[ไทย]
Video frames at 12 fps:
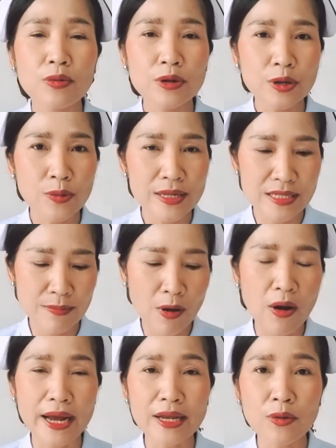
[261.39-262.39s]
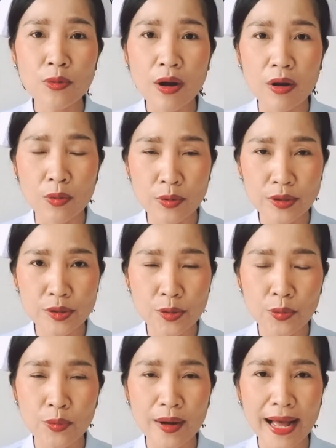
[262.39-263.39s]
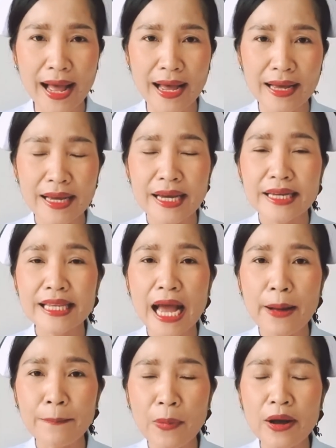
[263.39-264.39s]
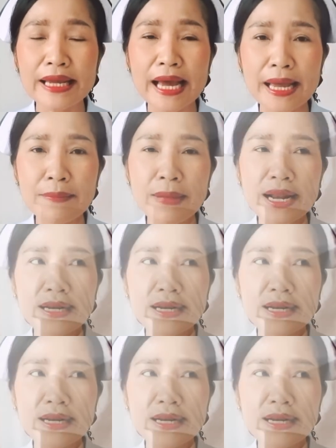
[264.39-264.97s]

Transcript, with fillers: คุณควรจะบอกให้คู่ของคุณรู้ค่ะ อย่าปล่อยให้